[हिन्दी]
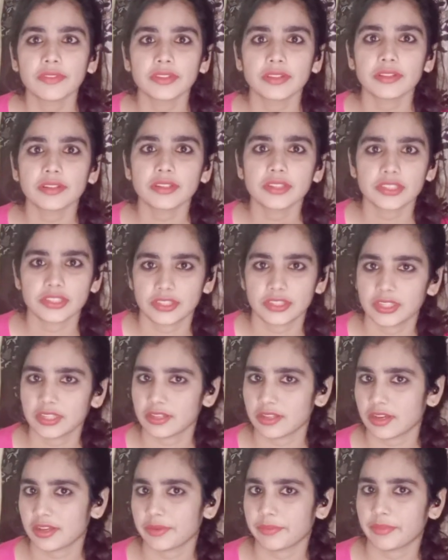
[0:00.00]
मतलब
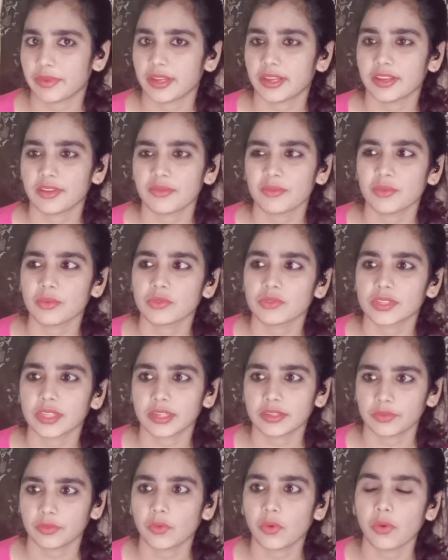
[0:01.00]
रिश्तेदार में है वो
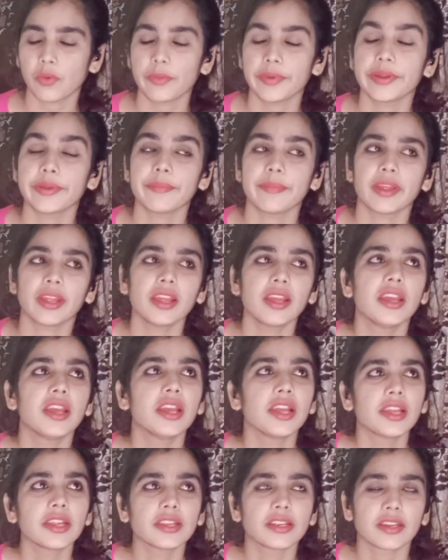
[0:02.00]
शायद कोविड में
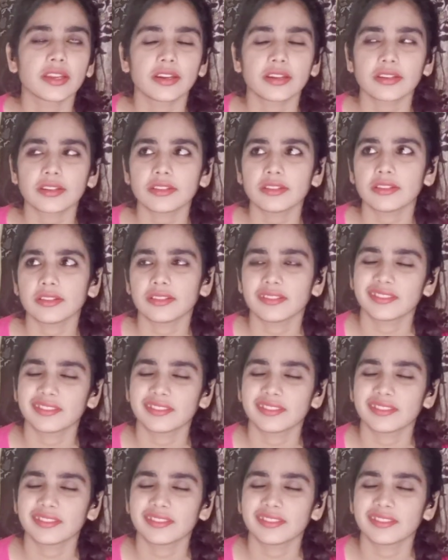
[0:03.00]
यार